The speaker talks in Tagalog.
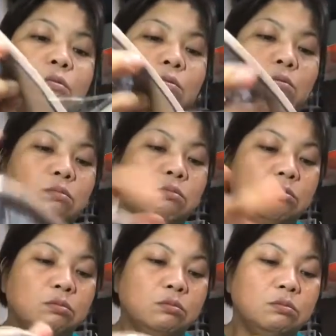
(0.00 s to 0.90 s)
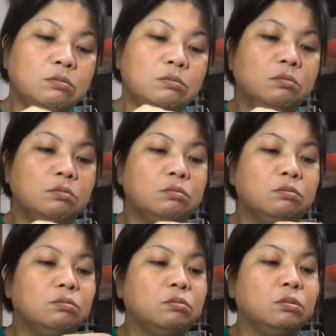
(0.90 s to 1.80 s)
Mm -hmm.
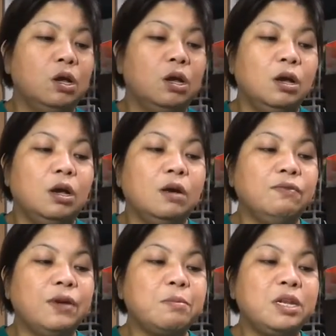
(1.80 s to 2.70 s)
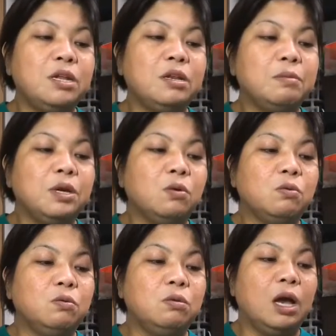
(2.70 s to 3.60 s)
Ang feminine naman ang
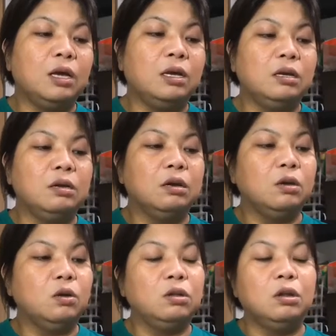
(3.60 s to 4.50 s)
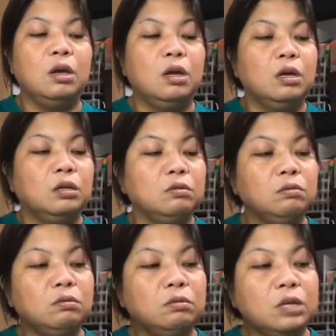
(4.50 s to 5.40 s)
kulay. Ayun.
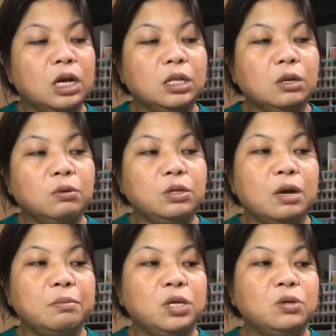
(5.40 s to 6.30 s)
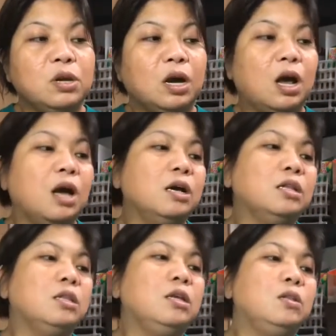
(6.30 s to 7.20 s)
Nung nakita ko siya, medyo nakaangat
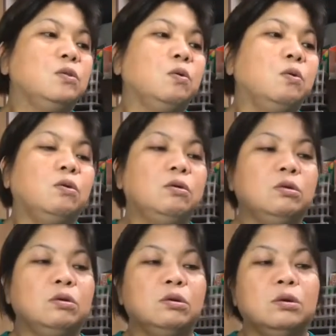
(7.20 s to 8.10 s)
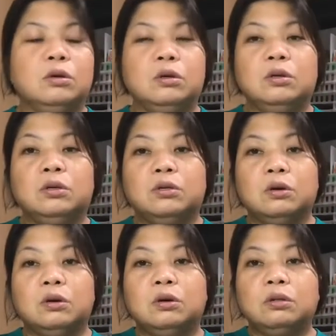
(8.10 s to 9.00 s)
dito. So,
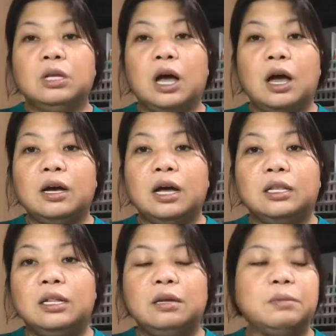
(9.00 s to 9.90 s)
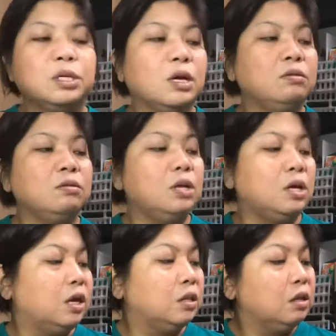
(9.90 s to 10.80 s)
nakaangat. Hindi masyadong
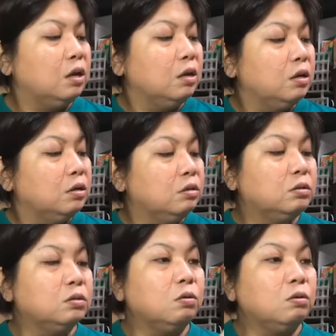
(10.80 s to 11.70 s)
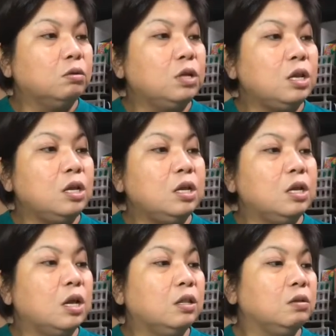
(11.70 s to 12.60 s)
dikit. So,
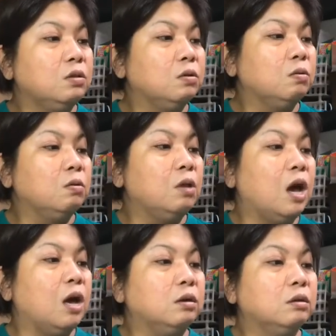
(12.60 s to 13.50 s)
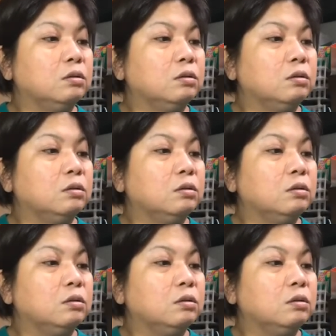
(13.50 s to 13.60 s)
diniinan ko lang.